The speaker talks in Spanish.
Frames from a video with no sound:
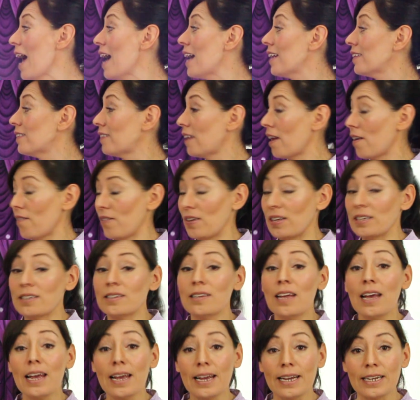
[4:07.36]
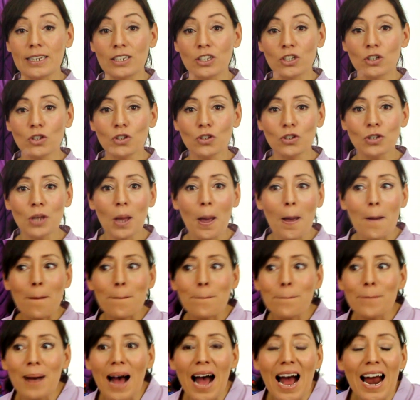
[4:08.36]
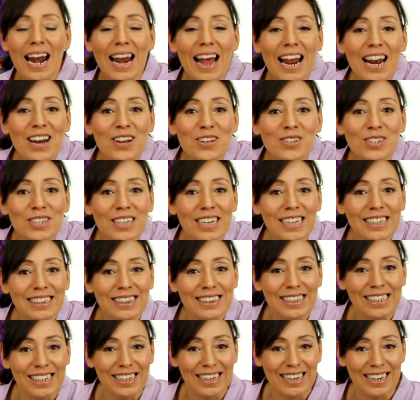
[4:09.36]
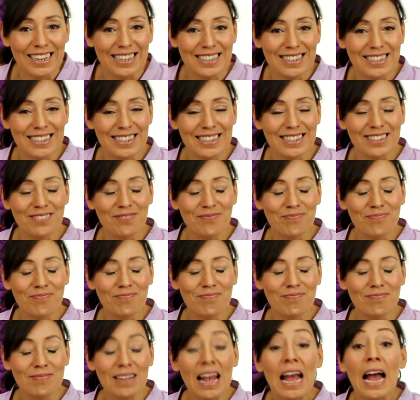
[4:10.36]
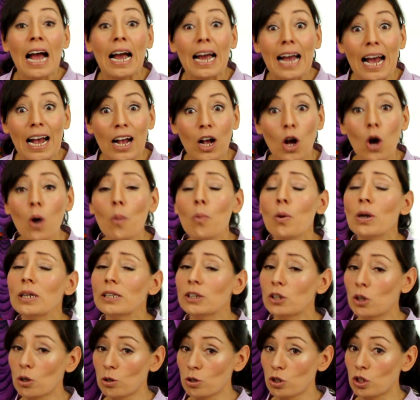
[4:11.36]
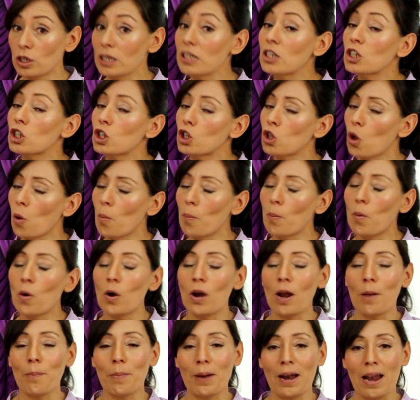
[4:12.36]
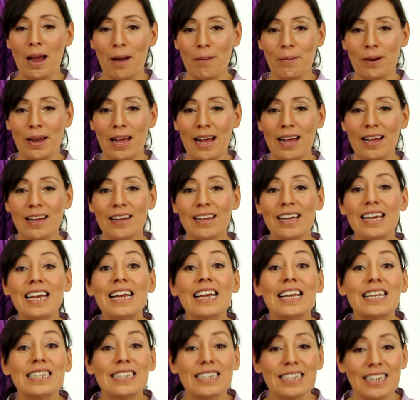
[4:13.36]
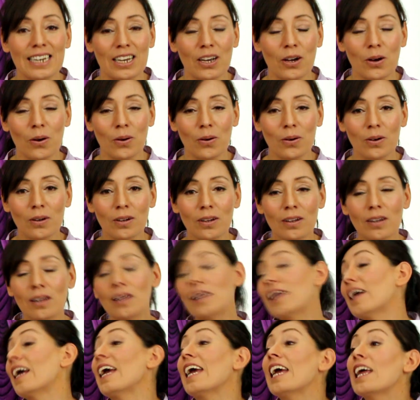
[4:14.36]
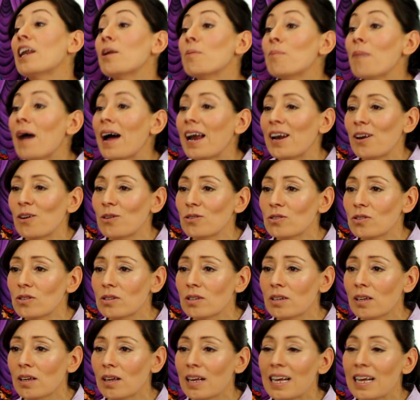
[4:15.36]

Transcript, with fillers: a través de ellos para los gentiles. Jacobo entonces tomó la palabra y les dijo, hermanos,